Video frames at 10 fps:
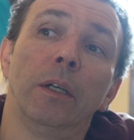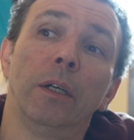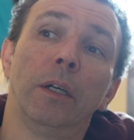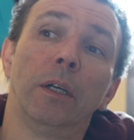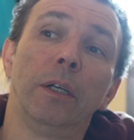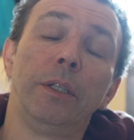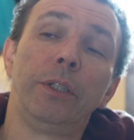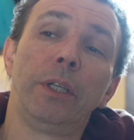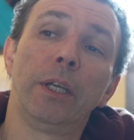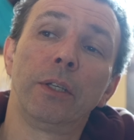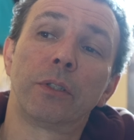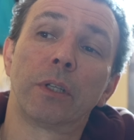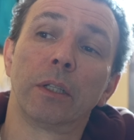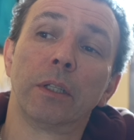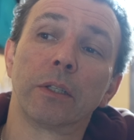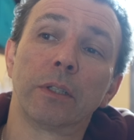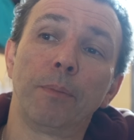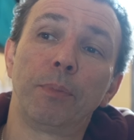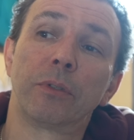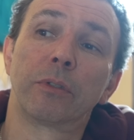Э, есть одна
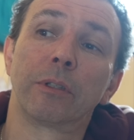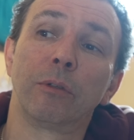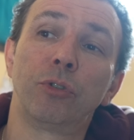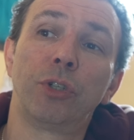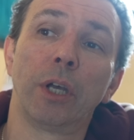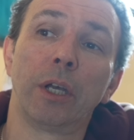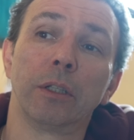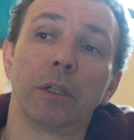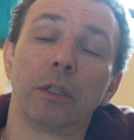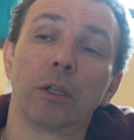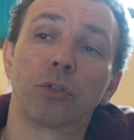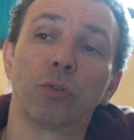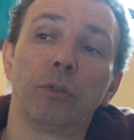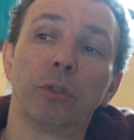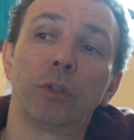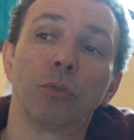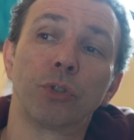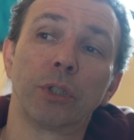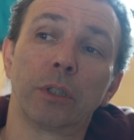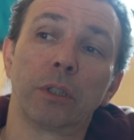запись, случайно нашел, но это
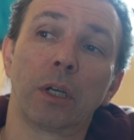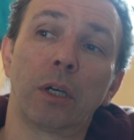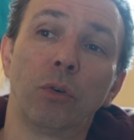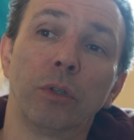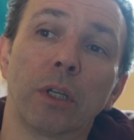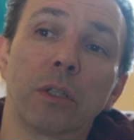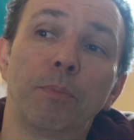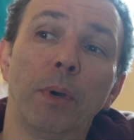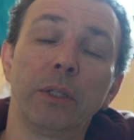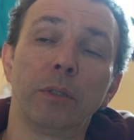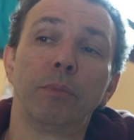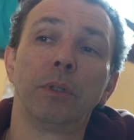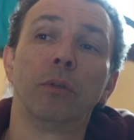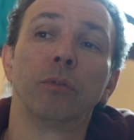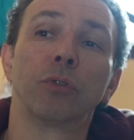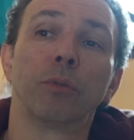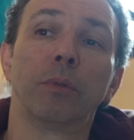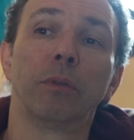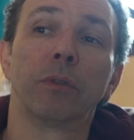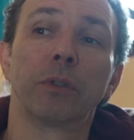уже такое, на спаде было, он уже
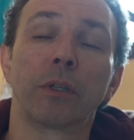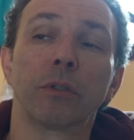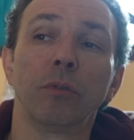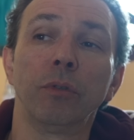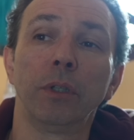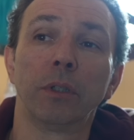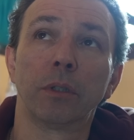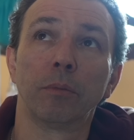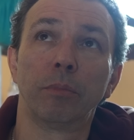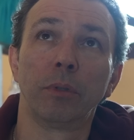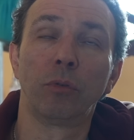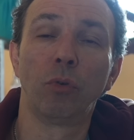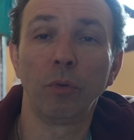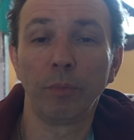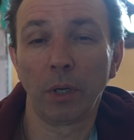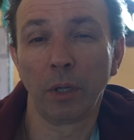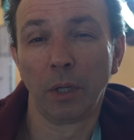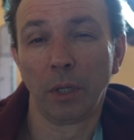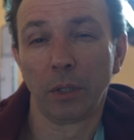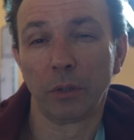был возрастной. Это был Гомель
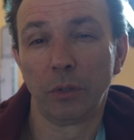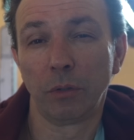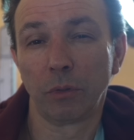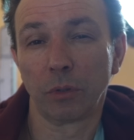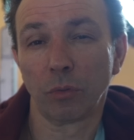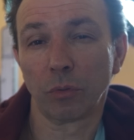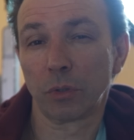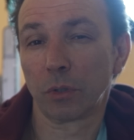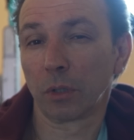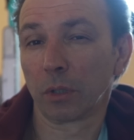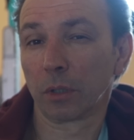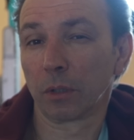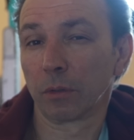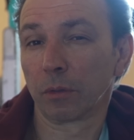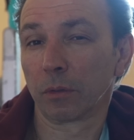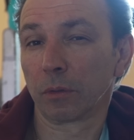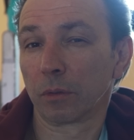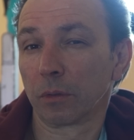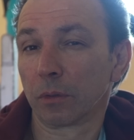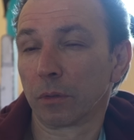90...
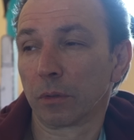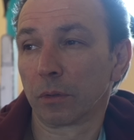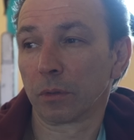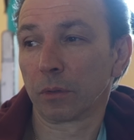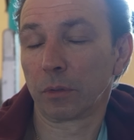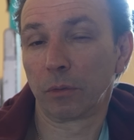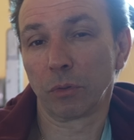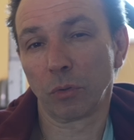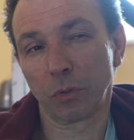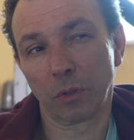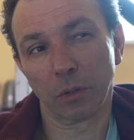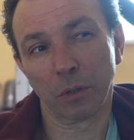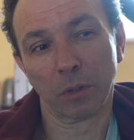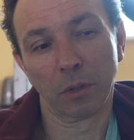90 э,